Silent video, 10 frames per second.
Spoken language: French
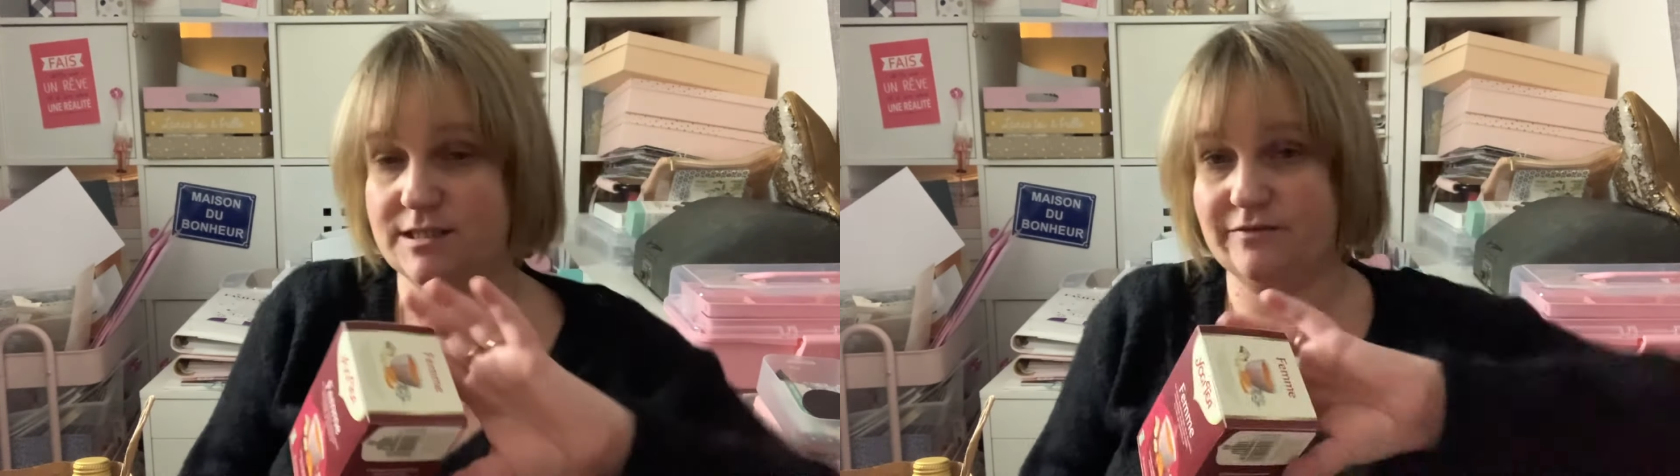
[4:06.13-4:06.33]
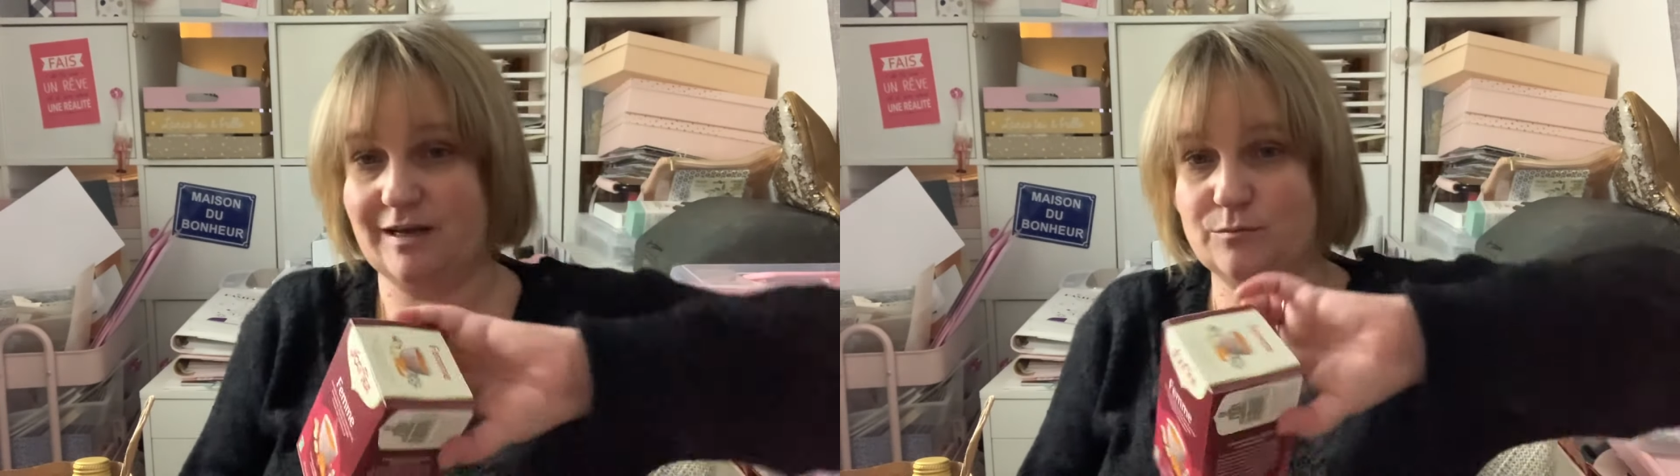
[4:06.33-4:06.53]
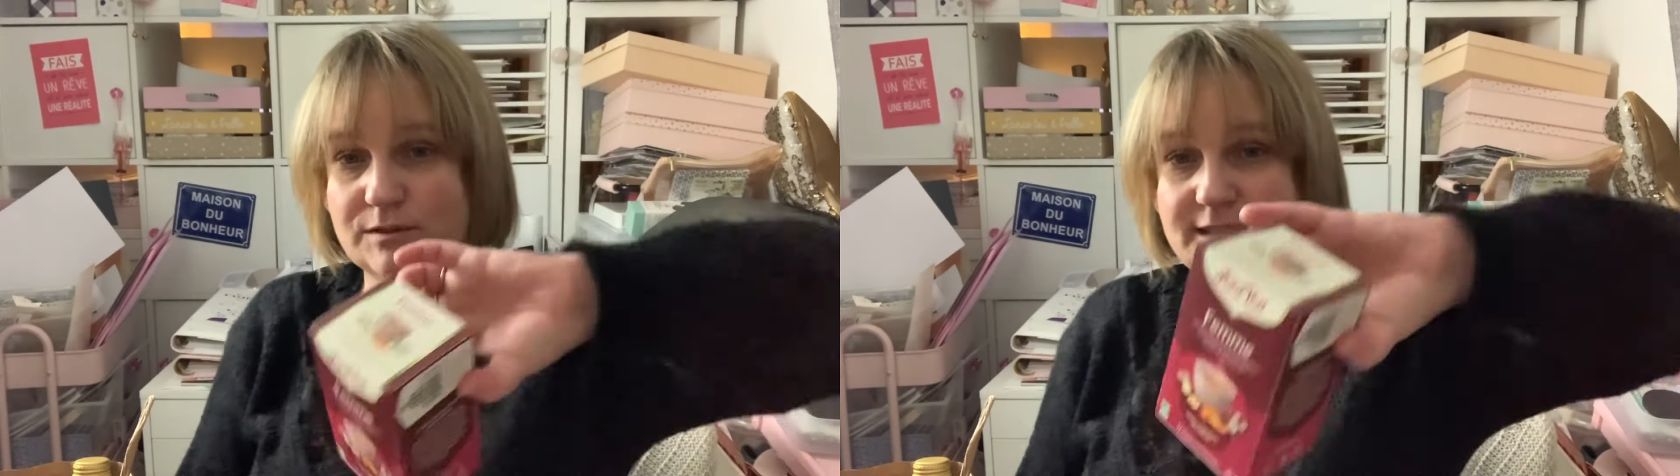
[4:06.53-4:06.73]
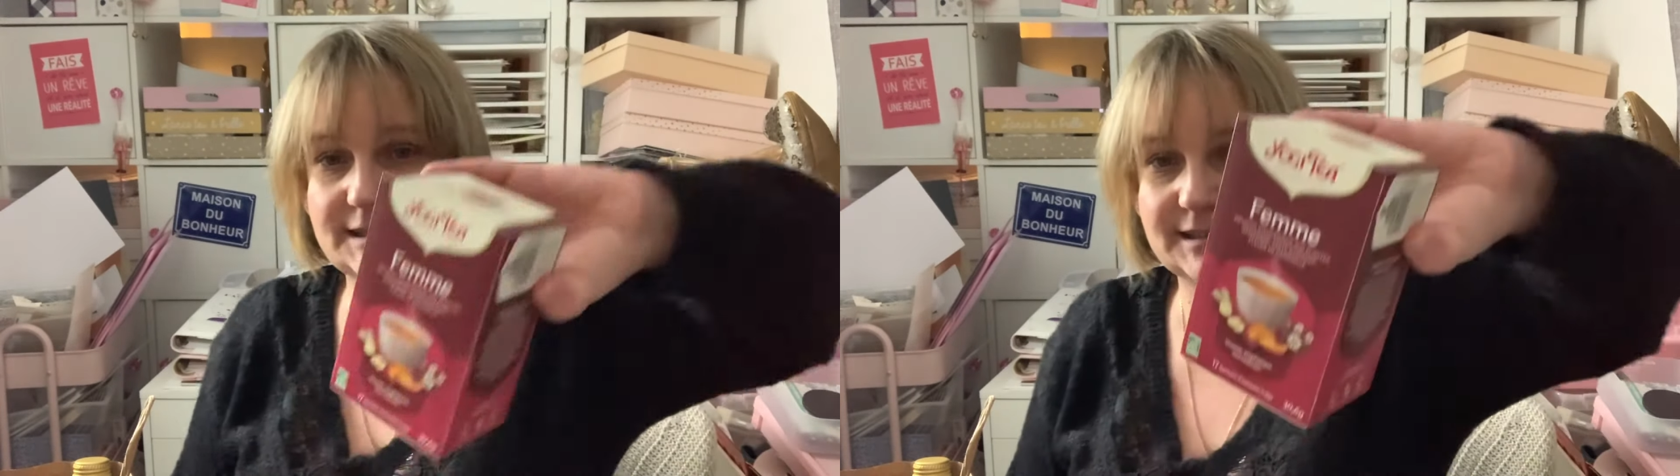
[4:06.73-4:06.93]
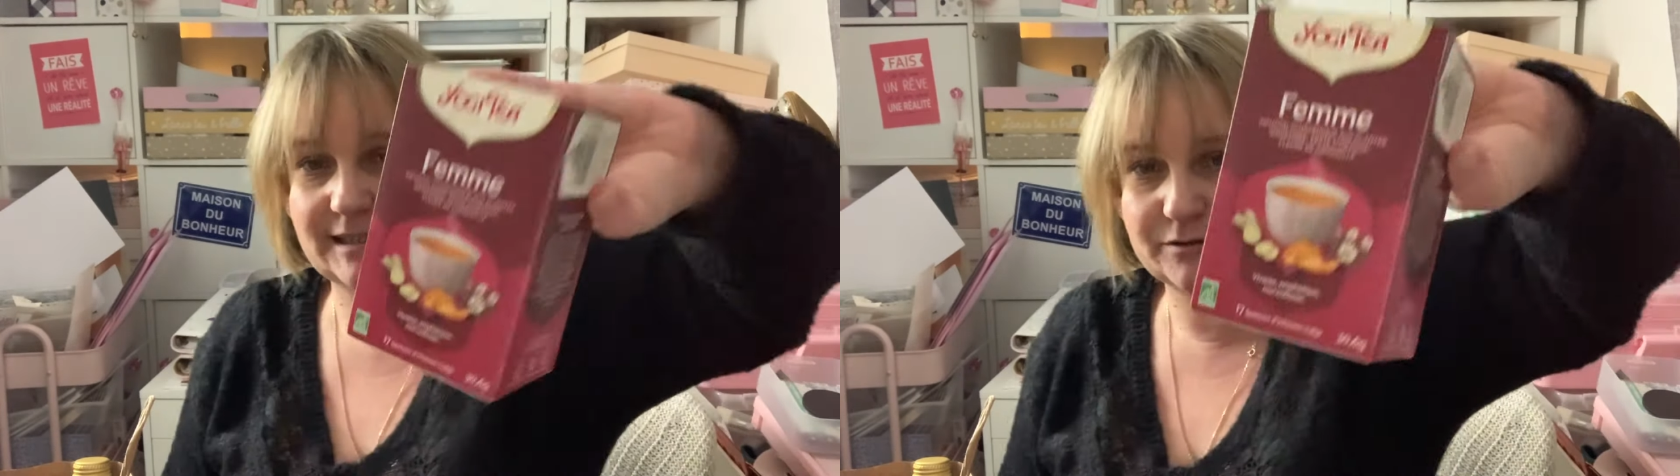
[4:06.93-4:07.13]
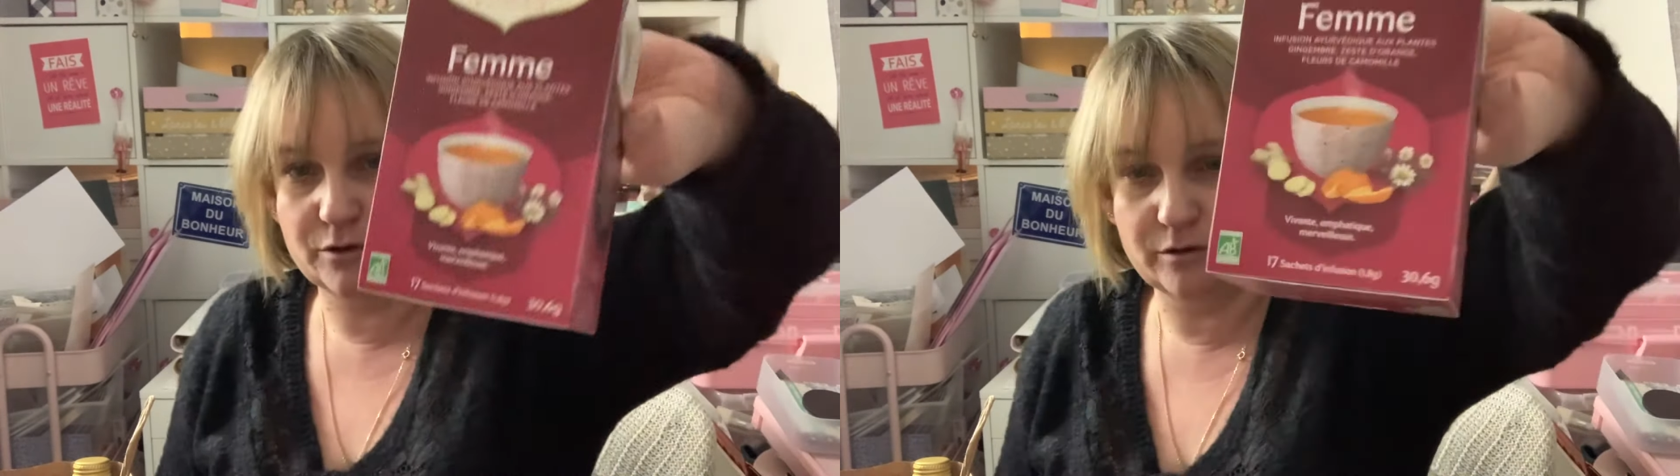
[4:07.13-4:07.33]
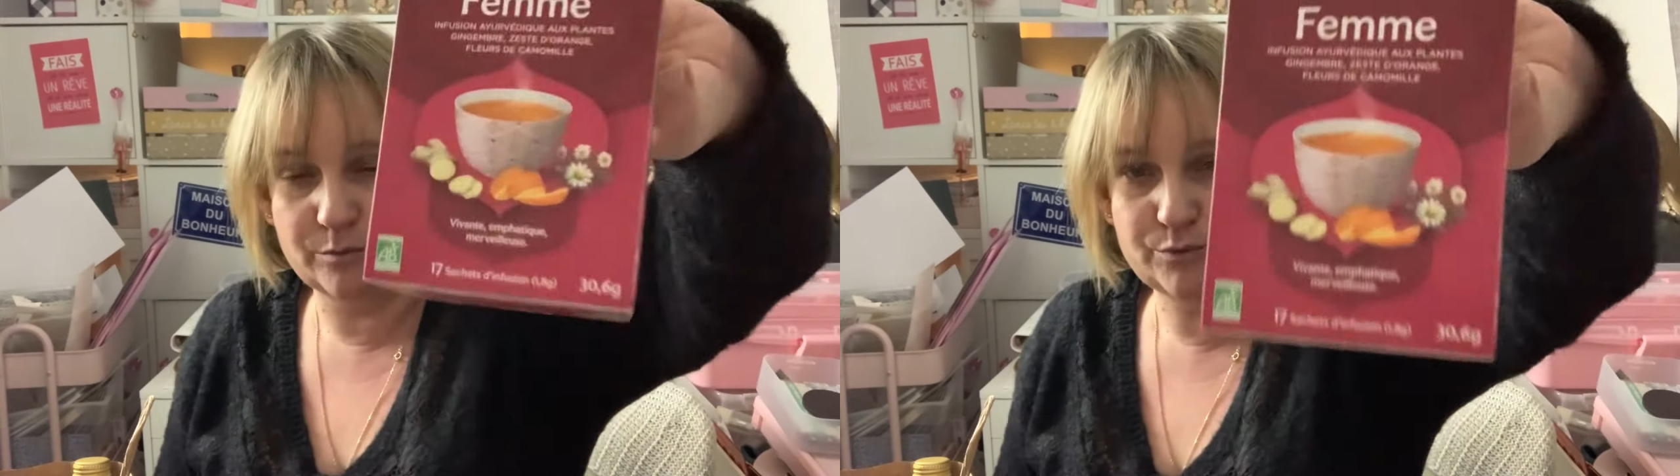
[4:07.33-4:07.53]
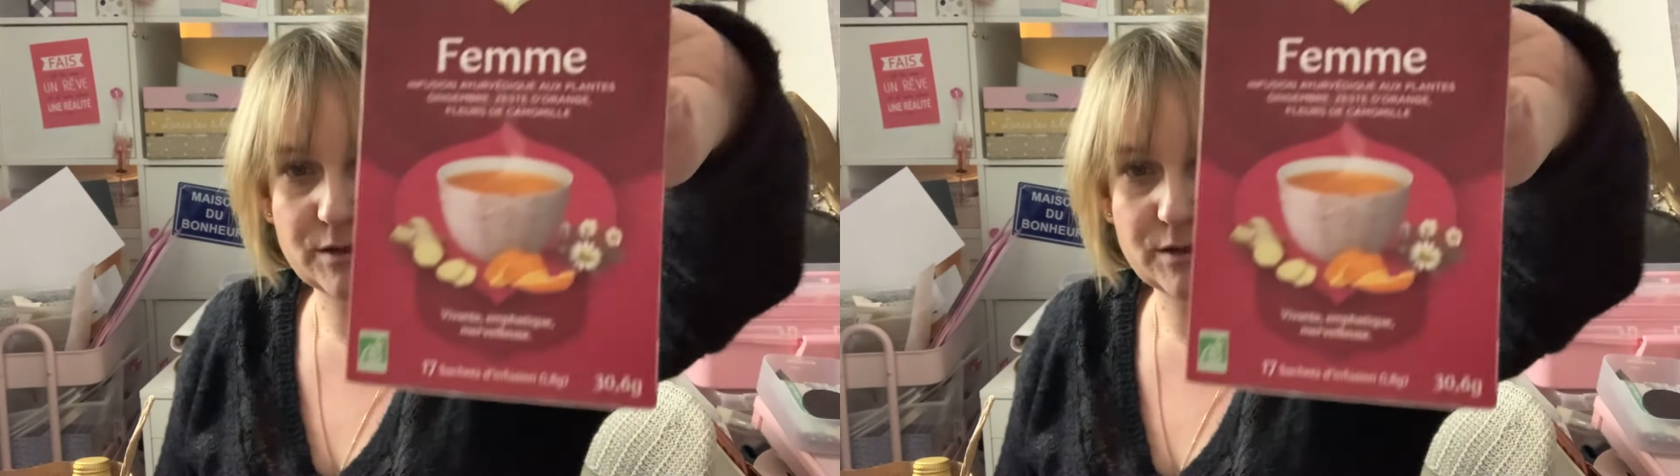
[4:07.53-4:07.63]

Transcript: c'est vraiment une tisane pour